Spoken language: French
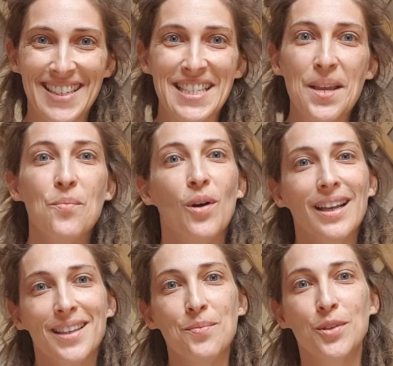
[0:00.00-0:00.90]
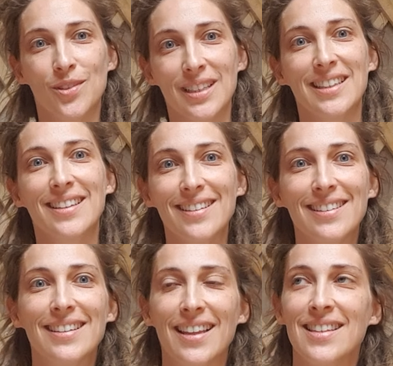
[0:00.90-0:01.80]
c'est moi qui m'auto-guide,
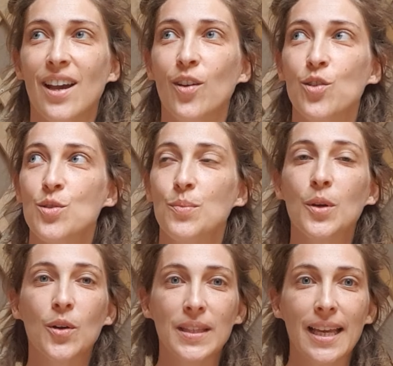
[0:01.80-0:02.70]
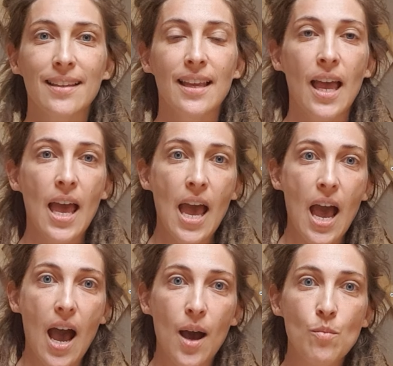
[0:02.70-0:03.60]
c'est-à-dire que je me connecte
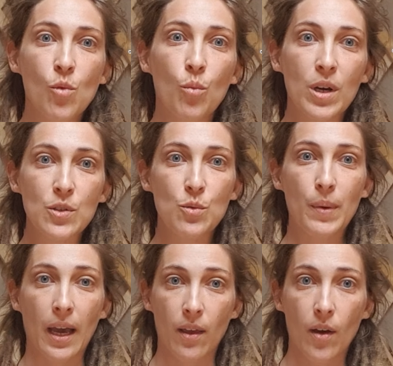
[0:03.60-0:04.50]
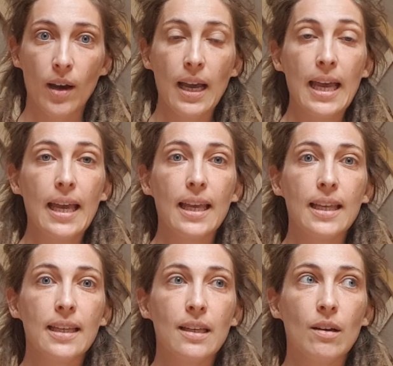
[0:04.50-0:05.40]
à mon moi supérieur
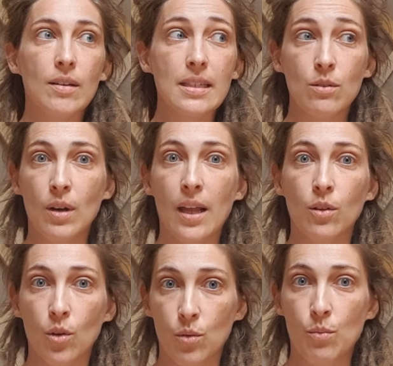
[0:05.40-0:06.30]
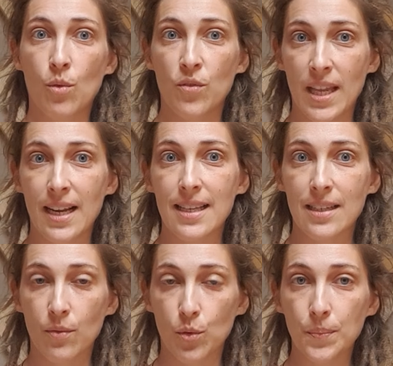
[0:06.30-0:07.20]
et euh, c'est de là que me viennent les
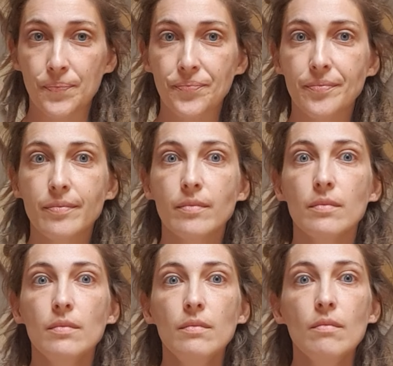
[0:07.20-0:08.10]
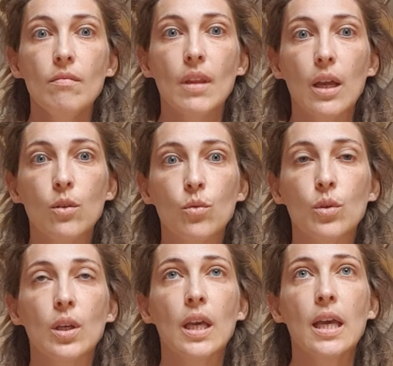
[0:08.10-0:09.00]
infos.
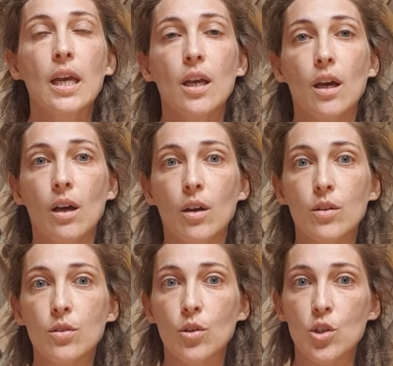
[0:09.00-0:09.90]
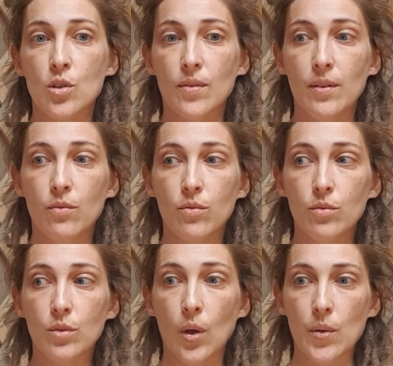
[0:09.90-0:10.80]
Donc, ce que je vais
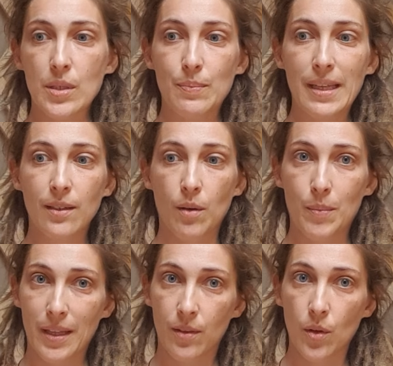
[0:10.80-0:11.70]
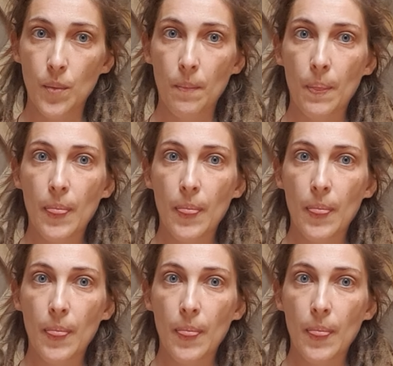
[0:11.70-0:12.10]
vous transmettre maintenant